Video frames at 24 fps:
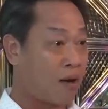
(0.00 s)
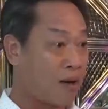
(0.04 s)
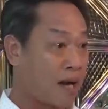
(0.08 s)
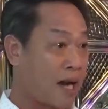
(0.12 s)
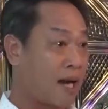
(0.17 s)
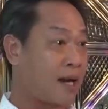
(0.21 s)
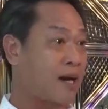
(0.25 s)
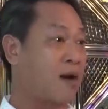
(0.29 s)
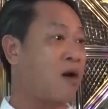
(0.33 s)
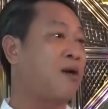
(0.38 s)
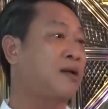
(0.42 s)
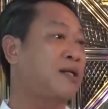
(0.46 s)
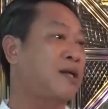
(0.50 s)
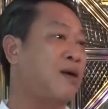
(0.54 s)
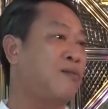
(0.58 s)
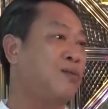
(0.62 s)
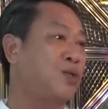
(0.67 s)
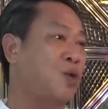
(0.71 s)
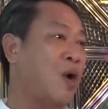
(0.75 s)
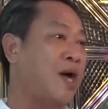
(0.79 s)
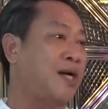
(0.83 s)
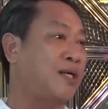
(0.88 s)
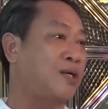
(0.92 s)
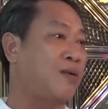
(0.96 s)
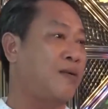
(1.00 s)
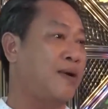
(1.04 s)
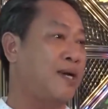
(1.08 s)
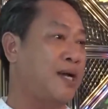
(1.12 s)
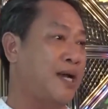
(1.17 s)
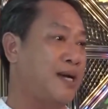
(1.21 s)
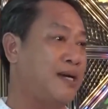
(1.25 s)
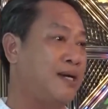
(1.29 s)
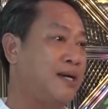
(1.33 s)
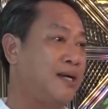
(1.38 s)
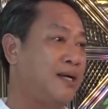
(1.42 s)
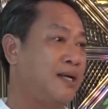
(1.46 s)
đó là do thông thoáng trong
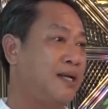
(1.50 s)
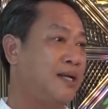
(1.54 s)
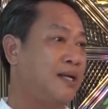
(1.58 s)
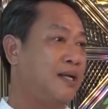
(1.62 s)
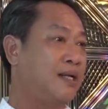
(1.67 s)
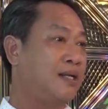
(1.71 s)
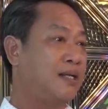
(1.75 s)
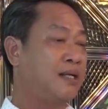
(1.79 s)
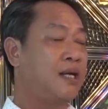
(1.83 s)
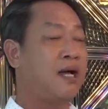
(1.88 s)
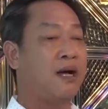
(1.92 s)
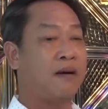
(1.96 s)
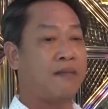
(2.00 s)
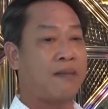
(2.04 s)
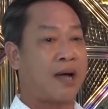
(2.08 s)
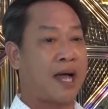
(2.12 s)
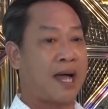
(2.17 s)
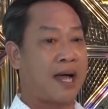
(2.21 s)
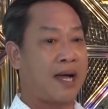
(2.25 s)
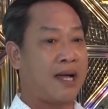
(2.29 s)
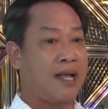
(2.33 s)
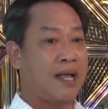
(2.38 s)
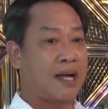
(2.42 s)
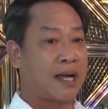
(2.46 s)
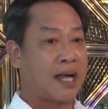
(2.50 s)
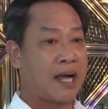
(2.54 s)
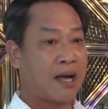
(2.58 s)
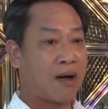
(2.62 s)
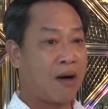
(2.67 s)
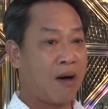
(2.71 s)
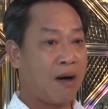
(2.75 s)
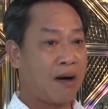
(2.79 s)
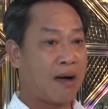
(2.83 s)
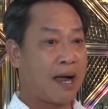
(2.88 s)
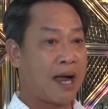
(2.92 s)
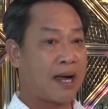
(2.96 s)
nghị định. Nhưng mà
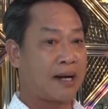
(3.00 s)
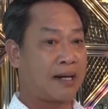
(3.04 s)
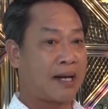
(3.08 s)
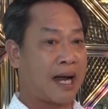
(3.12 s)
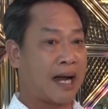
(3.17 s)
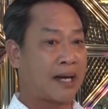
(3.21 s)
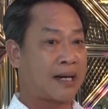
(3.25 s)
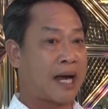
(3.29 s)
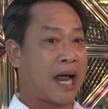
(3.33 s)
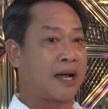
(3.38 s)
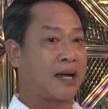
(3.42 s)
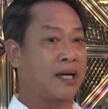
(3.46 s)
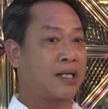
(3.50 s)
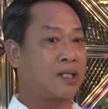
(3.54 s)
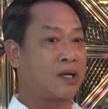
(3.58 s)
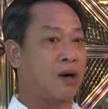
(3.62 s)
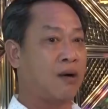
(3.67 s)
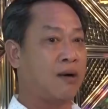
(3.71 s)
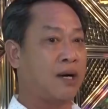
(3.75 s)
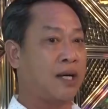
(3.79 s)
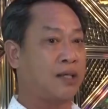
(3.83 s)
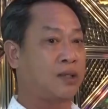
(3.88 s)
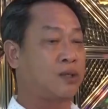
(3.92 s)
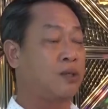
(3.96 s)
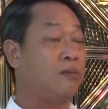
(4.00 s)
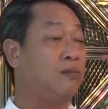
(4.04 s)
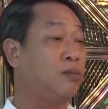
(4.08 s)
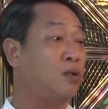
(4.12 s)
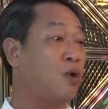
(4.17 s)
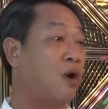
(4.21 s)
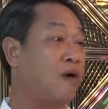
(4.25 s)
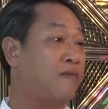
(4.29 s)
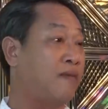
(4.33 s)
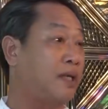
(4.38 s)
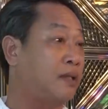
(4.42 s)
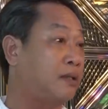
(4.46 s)
cái khó khăn đặt ra cái chỗ là
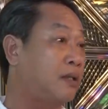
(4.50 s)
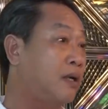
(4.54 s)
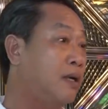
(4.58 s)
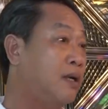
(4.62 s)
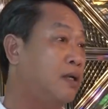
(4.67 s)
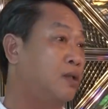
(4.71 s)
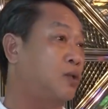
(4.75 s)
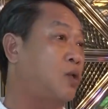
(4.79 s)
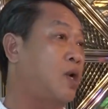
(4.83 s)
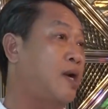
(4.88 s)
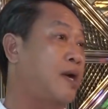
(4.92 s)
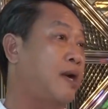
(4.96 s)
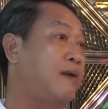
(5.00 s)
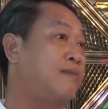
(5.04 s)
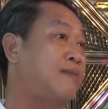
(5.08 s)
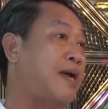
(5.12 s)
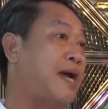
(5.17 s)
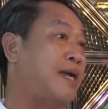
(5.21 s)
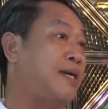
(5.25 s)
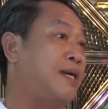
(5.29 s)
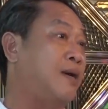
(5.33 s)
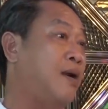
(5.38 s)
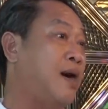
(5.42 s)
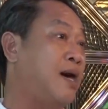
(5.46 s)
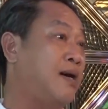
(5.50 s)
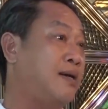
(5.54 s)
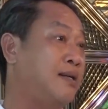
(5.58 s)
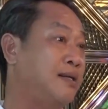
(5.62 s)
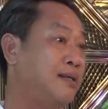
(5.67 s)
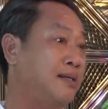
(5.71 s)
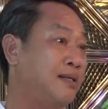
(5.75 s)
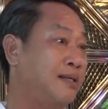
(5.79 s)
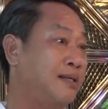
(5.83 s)
chúng tôi phải thường xuyên kiểm tra nhiều hơn.